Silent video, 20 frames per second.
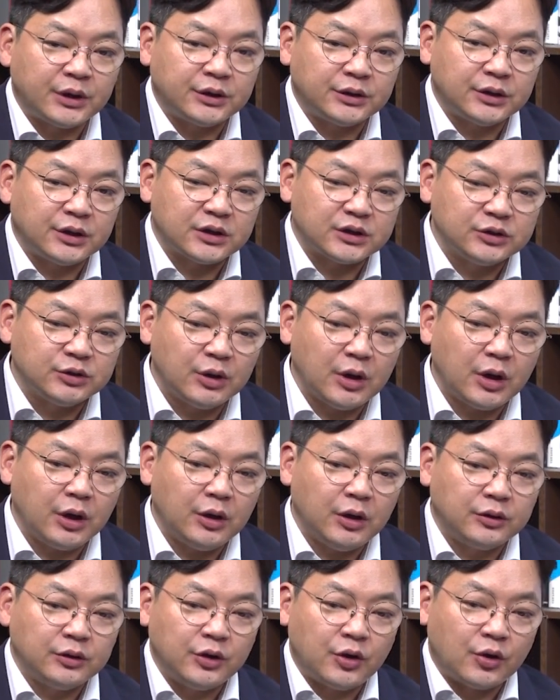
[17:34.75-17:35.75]
아니라 그와
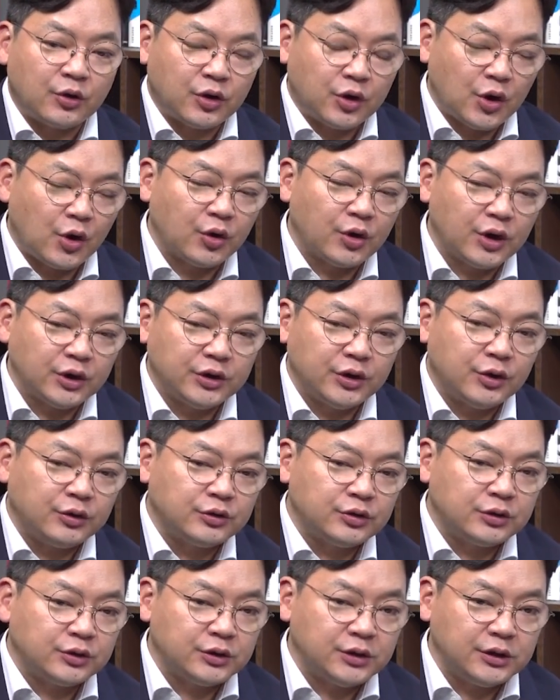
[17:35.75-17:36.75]
관련된 연계되는